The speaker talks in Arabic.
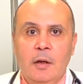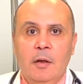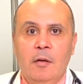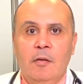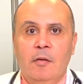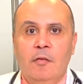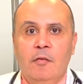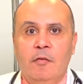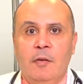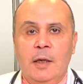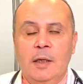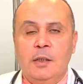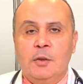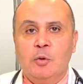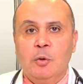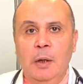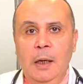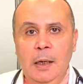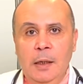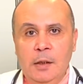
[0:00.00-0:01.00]

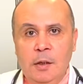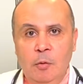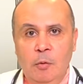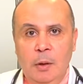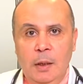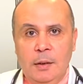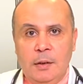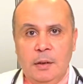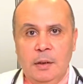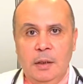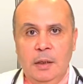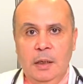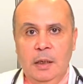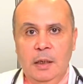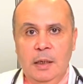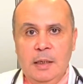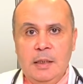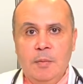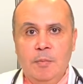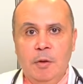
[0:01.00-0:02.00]
فالسؤال دلوقتي اللي
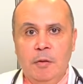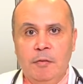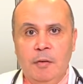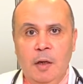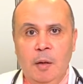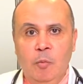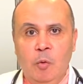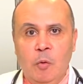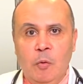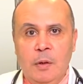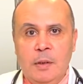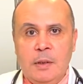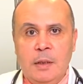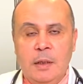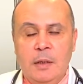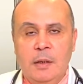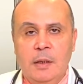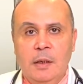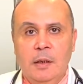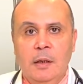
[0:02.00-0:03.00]
لازم نفهمه كويس
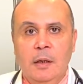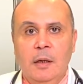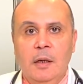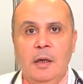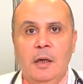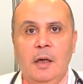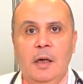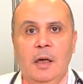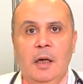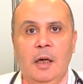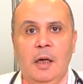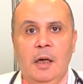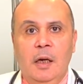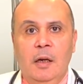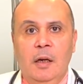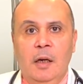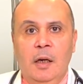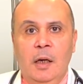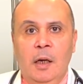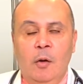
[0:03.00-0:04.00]
جدا
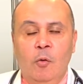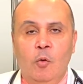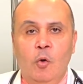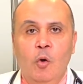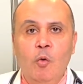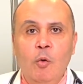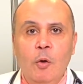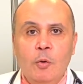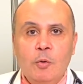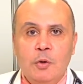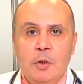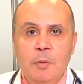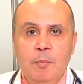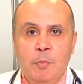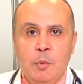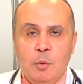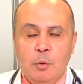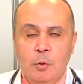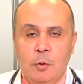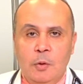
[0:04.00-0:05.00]
لو هو اصيب
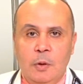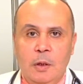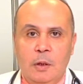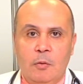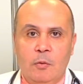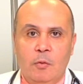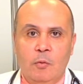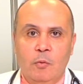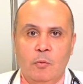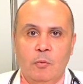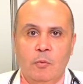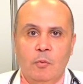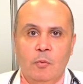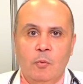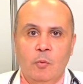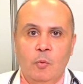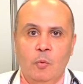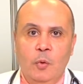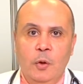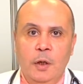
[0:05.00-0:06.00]
بالسكر
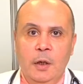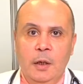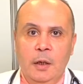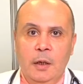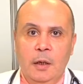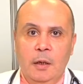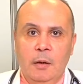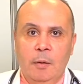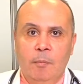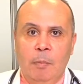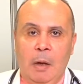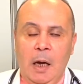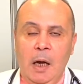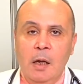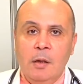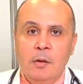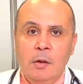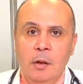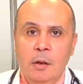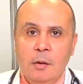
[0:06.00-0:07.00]
ومعاه
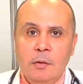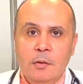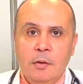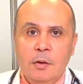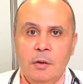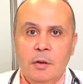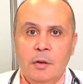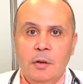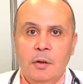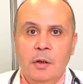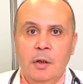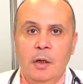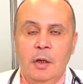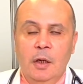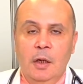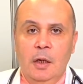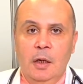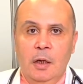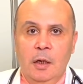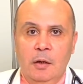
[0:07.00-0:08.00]
ضغط
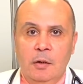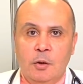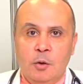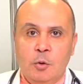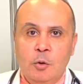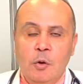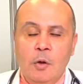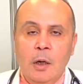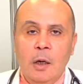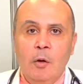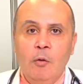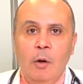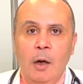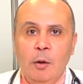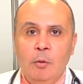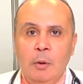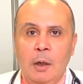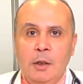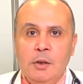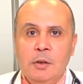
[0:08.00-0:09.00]
السكر
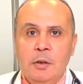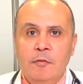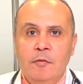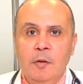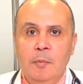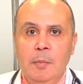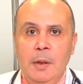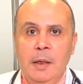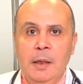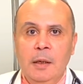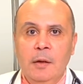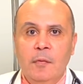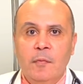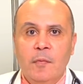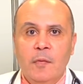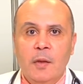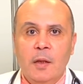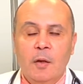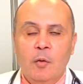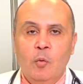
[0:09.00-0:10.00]
لوحده 10%
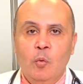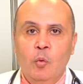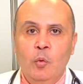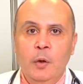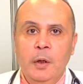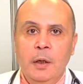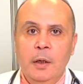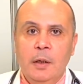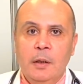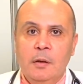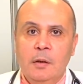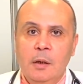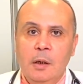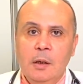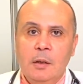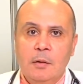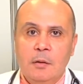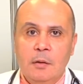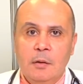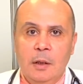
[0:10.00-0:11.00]

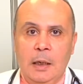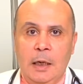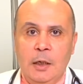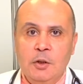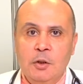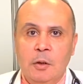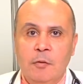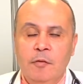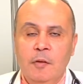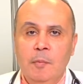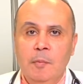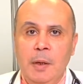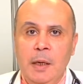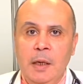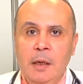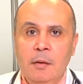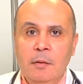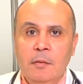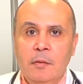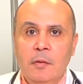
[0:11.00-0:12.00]
والضغط
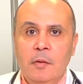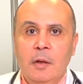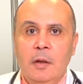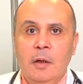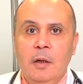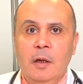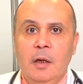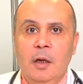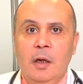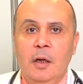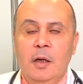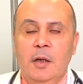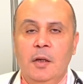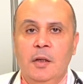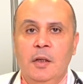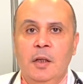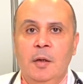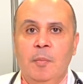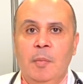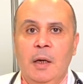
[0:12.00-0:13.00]
10%
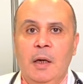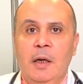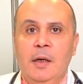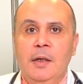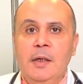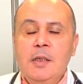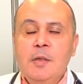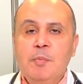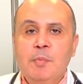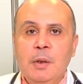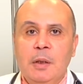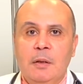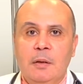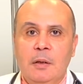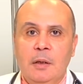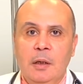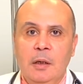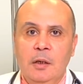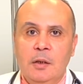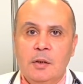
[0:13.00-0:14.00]
يبقى نسبة
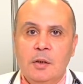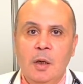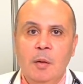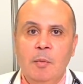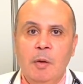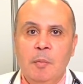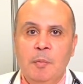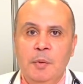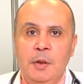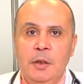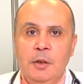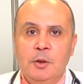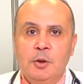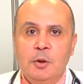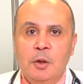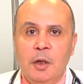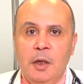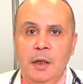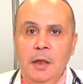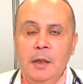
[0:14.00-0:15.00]
الإصابة
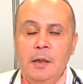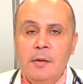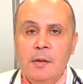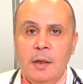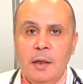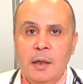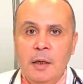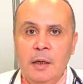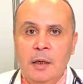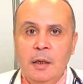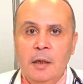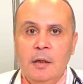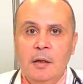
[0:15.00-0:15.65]
بالشرايين التاجية